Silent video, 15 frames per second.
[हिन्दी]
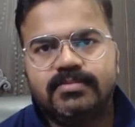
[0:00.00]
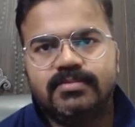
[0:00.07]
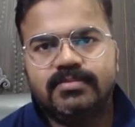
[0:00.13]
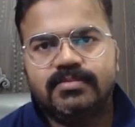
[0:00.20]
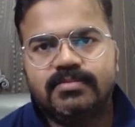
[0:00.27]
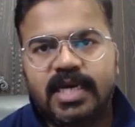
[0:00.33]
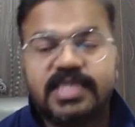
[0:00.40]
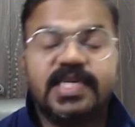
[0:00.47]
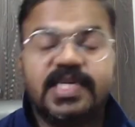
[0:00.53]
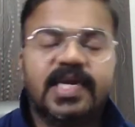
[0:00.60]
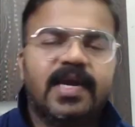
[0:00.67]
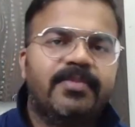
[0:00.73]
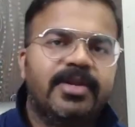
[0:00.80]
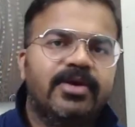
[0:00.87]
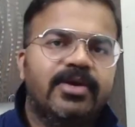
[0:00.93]
भाषा का
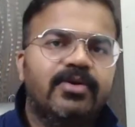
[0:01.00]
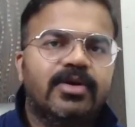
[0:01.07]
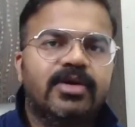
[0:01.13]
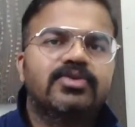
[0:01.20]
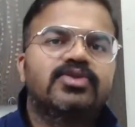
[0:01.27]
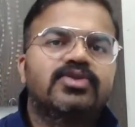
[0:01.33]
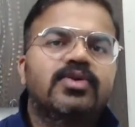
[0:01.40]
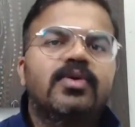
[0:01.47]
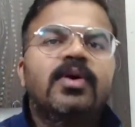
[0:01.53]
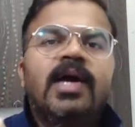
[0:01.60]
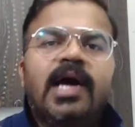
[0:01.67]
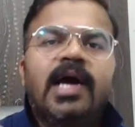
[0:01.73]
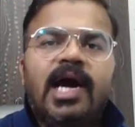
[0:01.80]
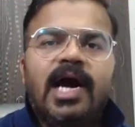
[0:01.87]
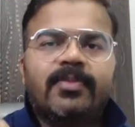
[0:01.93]
प्रयोग करूं जो
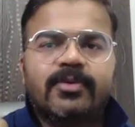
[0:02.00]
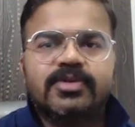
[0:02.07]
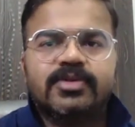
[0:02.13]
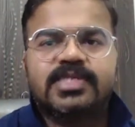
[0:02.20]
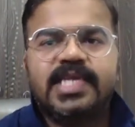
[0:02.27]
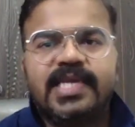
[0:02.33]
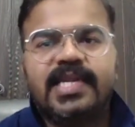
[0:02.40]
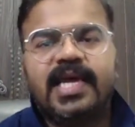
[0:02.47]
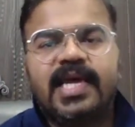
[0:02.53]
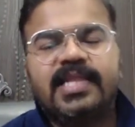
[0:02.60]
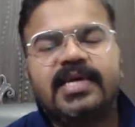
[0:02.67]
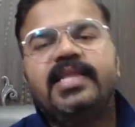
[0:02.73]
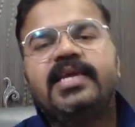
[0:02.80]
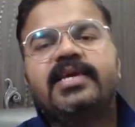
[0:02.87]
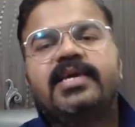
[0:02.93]
आपको सही ना
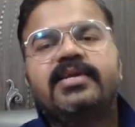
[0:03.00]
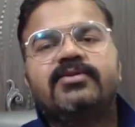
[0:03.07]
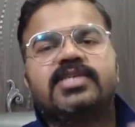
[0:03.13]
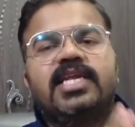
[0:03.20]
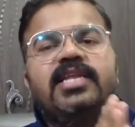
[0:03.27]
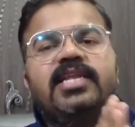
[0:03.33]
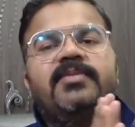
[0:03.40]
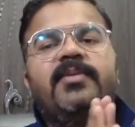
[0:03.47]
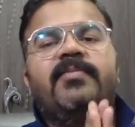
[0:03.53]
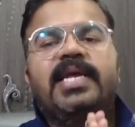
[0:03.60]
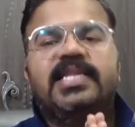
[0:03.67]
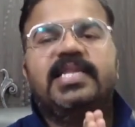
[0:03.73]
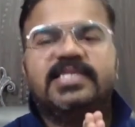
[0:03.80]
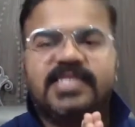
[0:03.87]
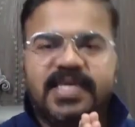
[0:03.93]
लगे लेकिन उसके लिए मैं
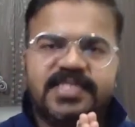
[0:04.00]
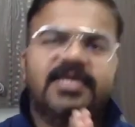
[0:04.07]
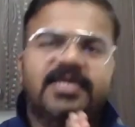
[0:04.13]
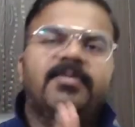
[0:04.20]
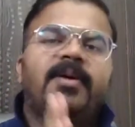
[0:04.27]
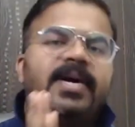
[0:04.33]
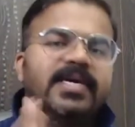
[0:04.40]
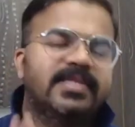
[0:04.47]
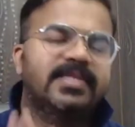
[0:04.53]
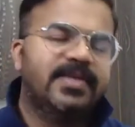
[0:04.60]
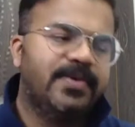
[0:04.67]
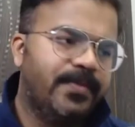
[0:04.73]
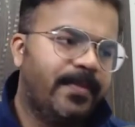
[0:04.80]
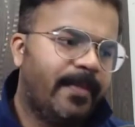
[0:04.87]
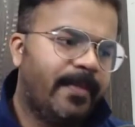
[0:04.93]
पहले से ही क्षमा मांगता हूं
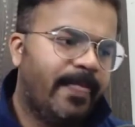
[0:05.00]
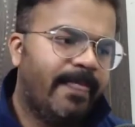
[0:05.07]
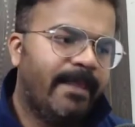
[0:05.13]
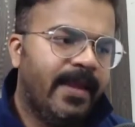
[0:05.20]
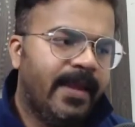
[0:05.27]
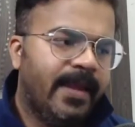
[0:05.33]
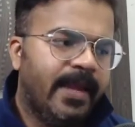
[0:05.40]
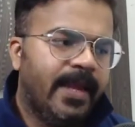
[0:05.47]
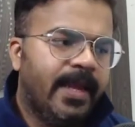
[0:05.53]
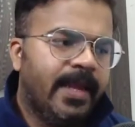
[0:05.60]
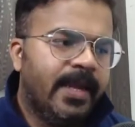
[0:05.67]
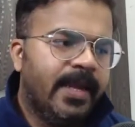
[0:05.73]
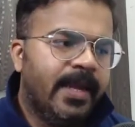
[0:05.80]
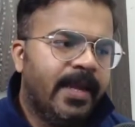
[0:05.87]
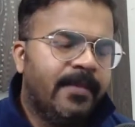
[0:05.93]

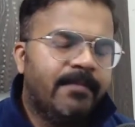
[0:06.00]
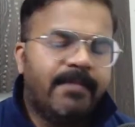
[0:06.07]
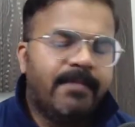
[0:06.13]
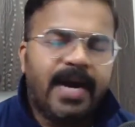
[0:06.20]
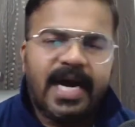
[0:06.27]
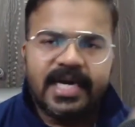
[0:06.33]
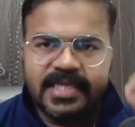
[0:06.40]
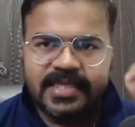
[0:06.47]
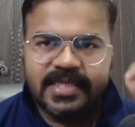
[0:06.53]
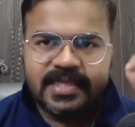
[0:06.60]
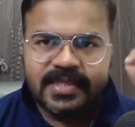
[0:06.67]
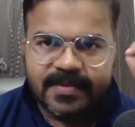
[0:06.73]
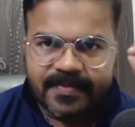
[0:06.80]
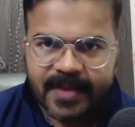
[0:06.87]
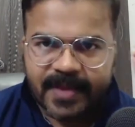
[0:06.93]
भारत
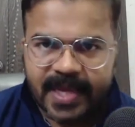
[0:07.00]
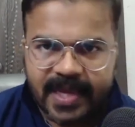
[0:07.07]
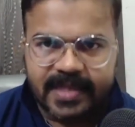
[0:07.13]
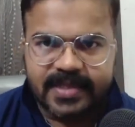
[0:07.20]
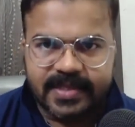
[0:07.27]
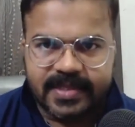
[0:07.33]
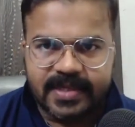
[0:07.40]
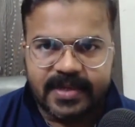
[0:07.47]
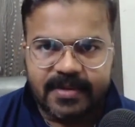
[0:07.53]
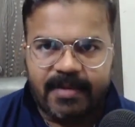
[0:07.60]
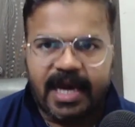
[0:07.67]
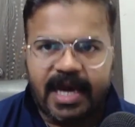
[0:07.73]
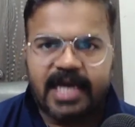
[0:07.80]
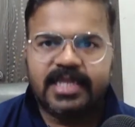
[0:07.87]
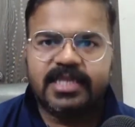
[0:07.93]
के अंदर
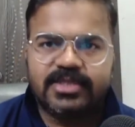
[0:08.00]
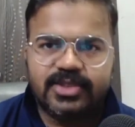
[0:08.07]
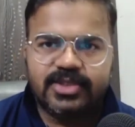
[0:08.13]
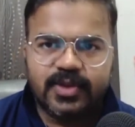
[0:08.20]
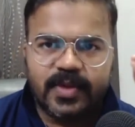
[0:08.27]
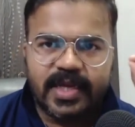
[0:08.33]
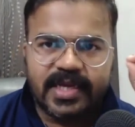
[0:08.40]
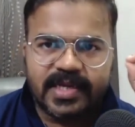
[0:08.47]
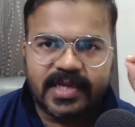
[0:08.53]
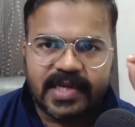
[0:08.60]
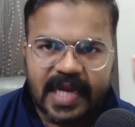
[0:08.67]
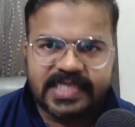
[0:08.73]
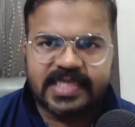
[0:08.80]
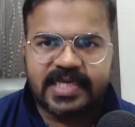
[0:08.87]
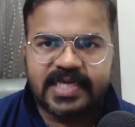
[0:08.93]
भारत जो एक
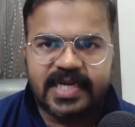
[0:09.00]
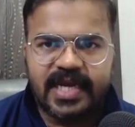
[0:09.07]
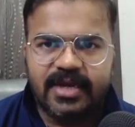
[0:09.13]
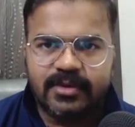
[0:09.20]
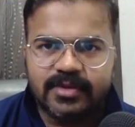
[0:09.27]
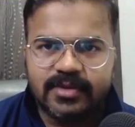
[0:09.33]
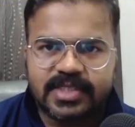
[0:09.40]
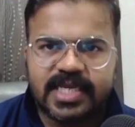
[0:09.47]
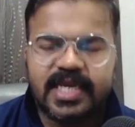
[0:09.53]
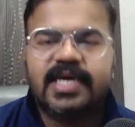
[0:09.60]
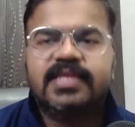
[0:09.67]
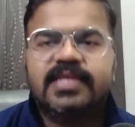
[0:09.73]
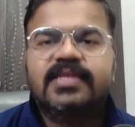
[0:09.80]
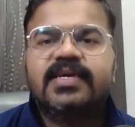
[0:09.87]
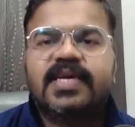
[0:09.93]
राष्ट्र है उसके
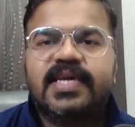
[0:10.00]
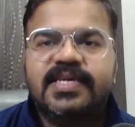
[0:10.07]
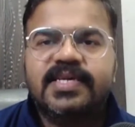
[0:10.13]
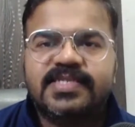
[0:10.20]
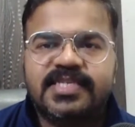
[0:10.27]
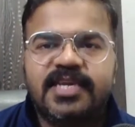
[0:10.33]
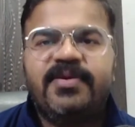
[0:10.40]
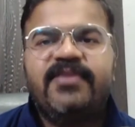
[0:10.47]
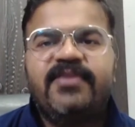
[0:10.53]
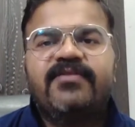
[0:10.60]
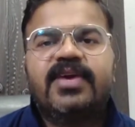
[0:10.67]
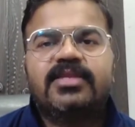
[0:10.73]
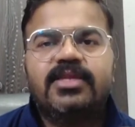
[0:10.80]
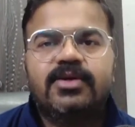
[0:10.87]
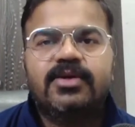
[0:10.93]
अंदर किसी भी
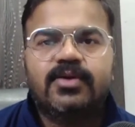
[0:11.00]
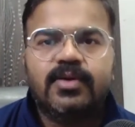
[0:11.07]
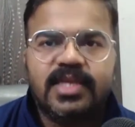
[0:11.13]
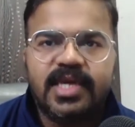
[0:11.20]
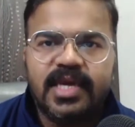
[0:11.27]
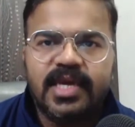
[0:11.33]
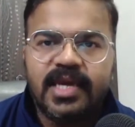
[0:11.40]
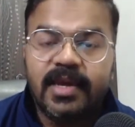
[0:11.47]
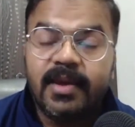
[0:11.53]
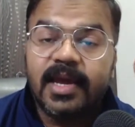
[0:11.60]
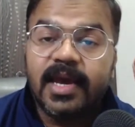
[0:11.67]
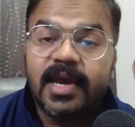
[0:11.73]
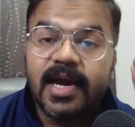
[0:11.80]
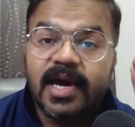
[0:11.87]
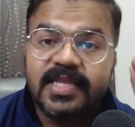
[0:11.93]
व्यक्ति को
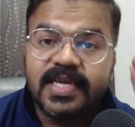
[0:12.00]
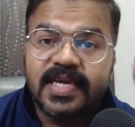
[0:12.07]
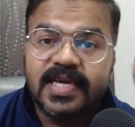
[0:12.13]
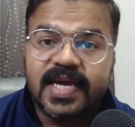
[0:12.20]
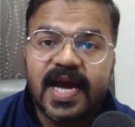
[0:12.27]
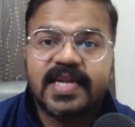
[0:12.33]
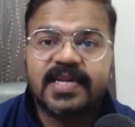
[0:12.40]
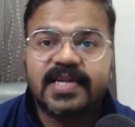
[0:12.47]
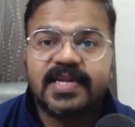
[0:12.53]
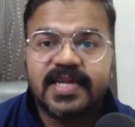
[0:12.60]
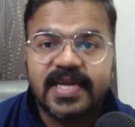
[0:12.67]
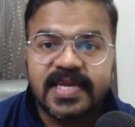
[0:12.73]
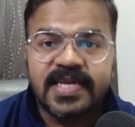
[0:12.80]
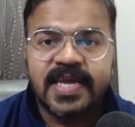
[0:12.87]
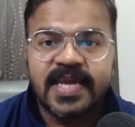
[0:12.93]
यह अधिकार
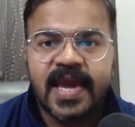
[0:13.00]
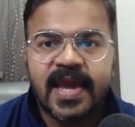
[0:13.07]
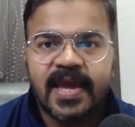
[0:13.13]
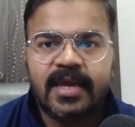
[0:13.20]
नहीं है